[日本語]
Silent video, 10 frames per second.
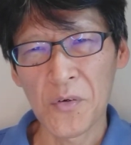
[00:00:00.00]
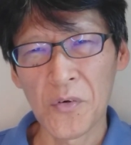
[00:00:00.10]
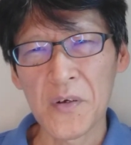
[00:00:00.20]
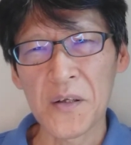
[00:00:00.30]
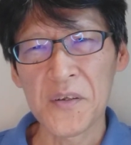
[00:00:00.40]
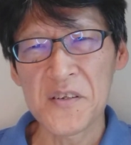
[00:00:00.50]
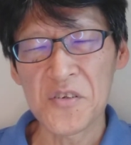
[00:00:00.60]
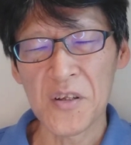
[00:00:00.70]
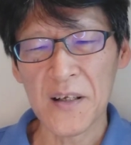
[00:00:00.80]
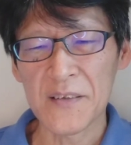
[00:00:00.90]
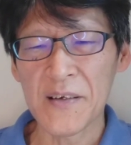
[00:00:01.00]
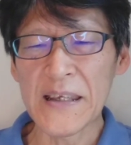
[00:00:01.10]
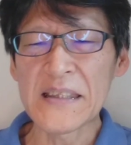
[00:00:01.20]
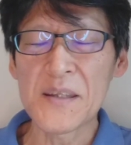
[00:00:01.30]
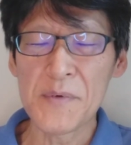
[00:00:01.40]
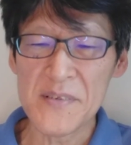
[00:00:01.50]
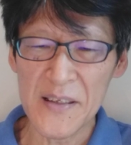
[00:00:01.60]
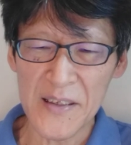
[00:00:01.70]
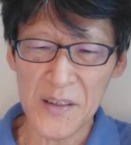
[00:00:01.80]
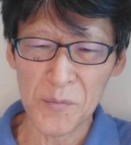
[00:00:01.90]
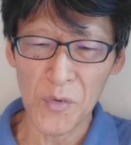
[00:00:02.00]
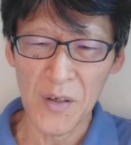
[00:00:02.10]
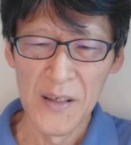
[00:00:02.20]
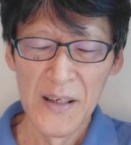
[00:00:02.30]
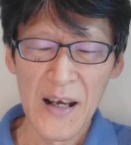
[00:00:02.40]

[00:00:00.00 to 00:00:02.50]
今回の記事の中では言ってませんけども、